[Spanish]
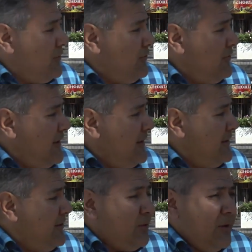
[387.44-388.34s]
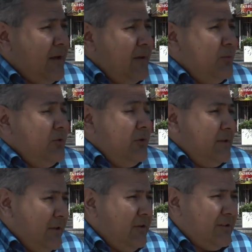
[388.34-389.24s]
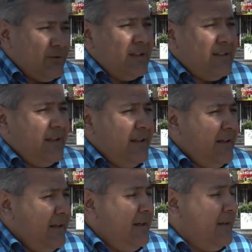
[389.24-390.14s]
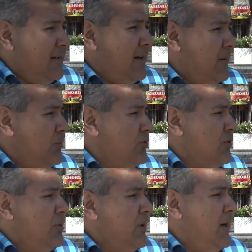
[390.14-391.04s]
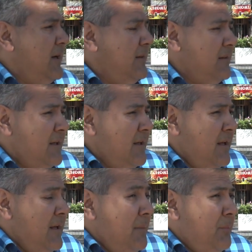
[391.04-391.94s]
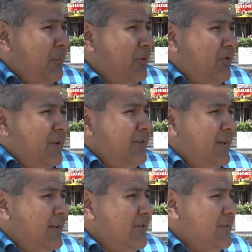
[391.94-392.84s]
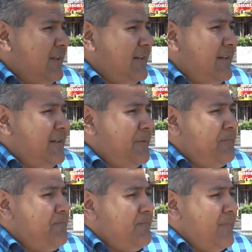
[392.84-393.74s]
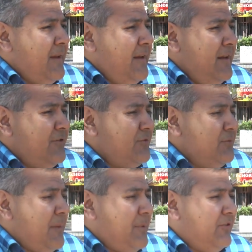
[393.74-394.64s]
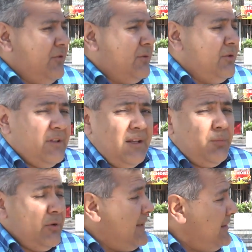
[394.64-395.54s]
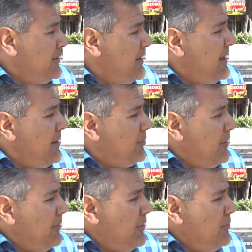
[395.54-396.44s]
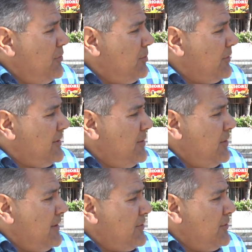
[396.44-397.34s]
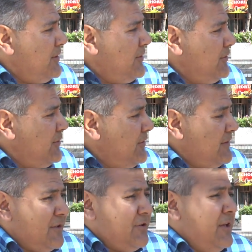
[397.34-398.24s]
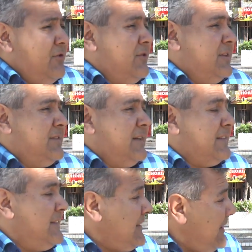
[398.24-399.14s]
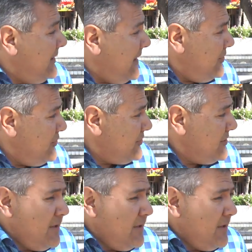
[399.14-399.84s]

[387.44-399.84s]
conocer distintos lugares del mundo, he tenido la suerte de ir ya a muchos lugares, pero por sobre todas las cosas em, es una pasión que uno tiene por la actividad, por el periodismo deportivo que yo vengo desarrollando hace casi 30 años.